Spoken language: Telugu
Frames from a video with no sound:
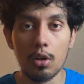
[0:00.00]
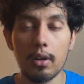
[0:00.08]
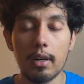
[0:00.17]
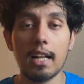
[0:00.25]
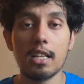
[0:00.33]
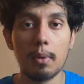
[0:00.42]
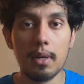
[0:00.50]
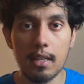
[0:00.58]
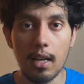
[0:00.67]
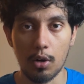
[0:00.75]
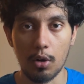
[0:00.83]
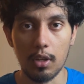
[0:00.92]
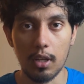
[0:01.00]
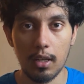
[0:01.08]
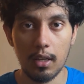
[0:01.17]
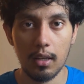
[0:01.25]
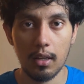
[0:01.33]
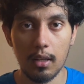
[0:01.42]
ట్రాన్స్పరెన్సీ ఎక్కడుంది
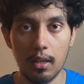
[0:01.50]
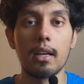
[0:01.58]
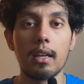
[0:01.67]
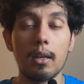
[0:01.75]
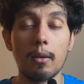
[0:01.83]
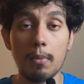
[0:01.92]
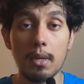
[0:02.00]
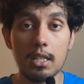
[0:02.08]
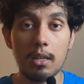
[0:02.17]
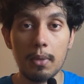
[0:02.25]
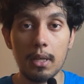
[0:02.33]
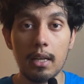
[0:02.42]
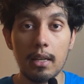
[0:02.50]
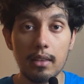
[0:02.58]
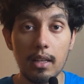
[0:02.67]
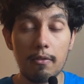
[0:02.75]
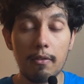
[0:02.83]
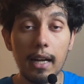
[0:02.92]
బీజేపీ తన
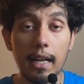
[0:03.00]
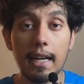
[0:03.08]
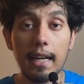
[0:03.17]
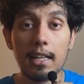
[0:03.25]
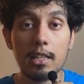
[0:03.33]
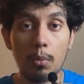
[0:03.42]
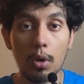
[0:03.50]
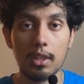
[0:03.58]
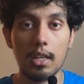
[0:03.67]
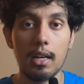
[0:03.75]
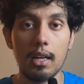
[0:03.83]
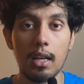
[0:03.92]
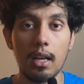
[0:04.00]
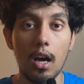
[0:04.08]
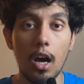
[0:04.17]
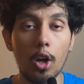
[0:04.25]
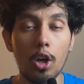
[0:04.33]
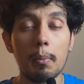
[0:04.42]
ఫండింగ్ డీటెయిల్స్ మొత్తాన్ని
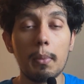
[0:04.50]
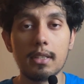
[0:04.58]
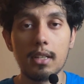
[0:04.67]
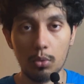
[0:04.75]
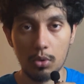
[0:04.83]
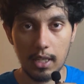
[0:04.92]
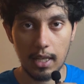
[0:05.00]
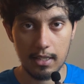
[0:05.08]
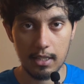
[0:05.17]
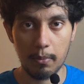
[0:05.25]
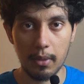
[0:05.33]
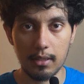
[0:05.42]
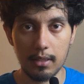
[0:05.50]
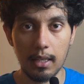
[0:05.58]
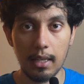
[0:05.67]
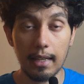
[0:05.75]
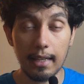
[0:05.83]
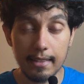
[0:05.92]
అనానిమస్గా ఉంచాలని చెప్పేసి
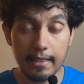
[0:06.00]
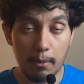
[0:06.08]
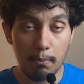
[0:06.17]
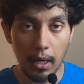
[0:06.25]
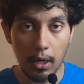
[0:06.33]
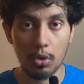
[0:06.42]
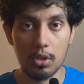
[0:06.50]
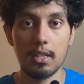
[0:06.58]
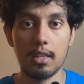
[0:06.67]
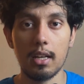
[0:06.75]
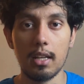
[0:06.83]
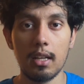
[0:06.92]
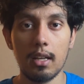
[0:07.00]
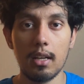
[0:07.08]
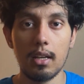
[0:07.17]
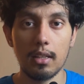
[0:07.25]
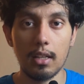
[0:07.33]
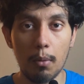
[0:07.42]
ఈ స్కీమ్ పట్టుకొచ్చిందని
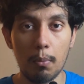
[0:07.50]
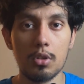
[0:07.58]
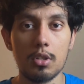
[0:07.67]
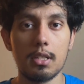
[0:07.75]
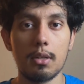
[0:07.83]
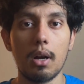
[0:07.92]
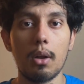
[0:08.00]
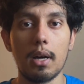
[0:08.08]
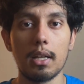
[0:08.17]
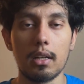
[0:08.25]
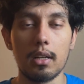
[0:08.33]
దీన్ని అపోజ్ చేసే వాళ్ళ వాదన